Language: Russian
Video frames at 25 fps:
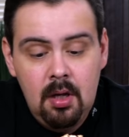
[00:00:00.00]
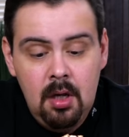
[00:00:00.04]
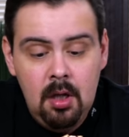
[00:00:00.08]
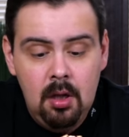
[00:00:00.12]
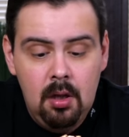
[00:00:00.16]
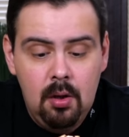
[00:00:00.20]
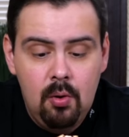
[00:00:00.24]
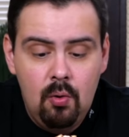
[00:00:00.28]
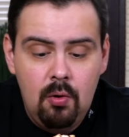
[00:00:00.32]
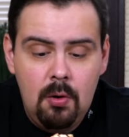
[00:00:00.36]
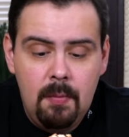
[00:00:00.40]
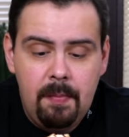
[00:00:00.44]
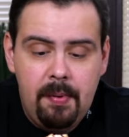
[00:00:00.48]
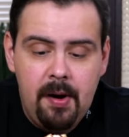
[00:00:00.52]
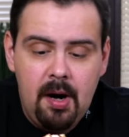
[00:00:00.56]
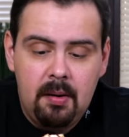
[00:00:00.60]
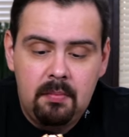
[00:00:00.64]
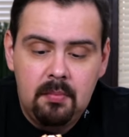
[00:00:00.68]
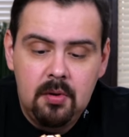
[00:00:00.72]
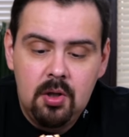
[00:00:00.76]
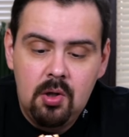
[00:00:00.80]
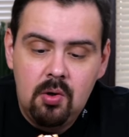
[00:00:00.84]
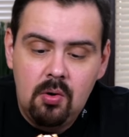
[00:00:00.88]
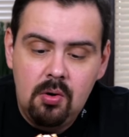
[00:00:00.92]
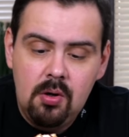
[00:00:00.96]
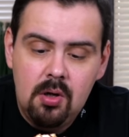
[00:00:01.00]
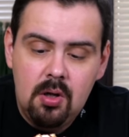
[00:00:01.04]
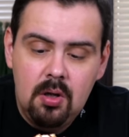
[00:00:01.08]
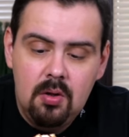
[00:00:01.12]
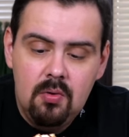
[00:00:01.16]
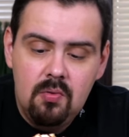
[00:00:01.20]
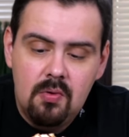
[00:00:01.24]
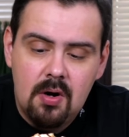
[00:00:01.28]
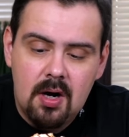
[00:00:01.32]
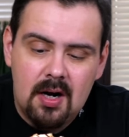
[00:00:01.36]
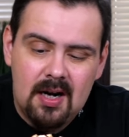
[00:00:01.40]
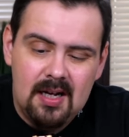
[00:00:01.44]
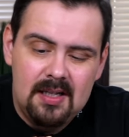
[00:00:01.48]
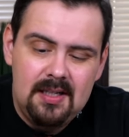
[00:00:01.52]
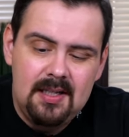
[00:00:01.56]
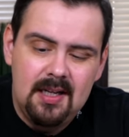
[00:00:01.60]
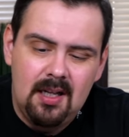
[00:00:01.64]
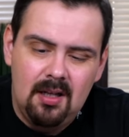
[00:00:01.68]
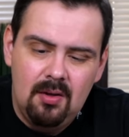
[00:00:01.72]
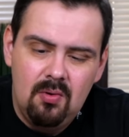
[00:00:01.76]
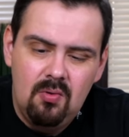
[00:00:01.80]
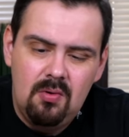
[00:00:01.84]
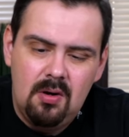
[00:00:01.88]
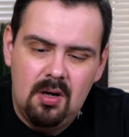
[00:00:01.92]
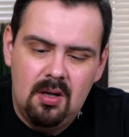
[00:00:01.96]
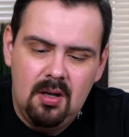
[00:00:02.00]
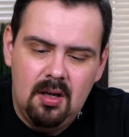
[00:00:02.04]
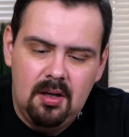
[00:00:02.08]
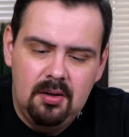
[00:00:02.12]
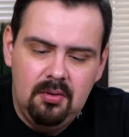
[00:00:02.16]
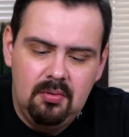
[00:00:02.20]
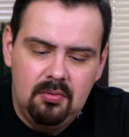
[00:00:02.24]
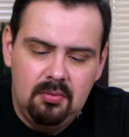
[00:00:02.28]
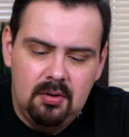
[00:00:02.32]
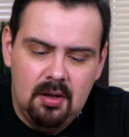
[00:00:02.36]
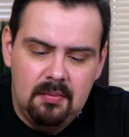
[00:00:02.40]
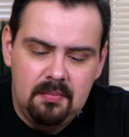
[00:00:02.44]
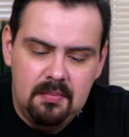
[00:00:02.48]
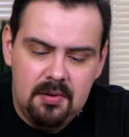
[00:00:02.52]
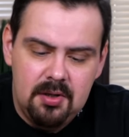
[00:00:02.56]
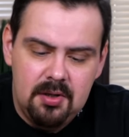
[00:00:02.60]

и лук, прям много лука, хотя лук кладут